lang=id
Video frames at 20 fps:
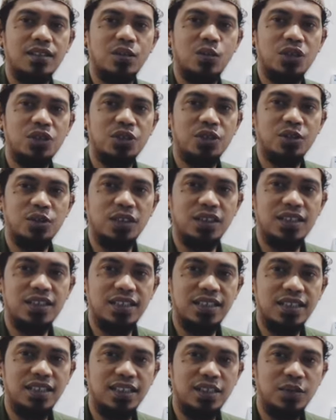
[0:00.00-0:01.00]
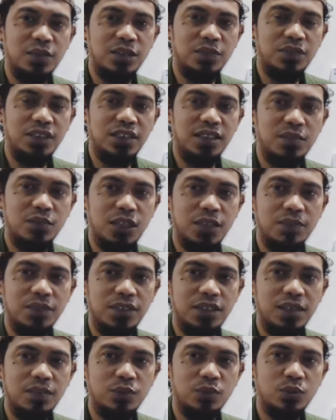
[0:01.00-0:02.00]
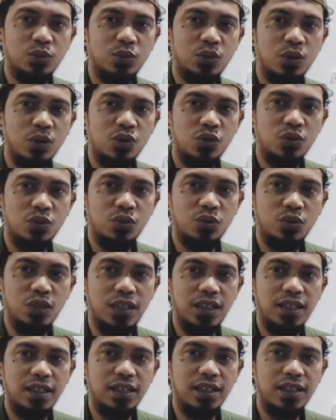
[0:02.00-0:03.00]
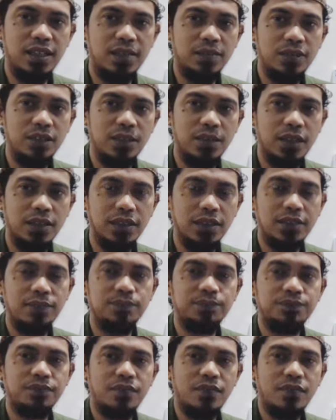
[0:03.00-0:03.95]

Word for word: Wa ashadu anna sayyidina wa nabiyana Muhammadan abduhu wa rasuluhu alladhi la nabiyya ba'dah.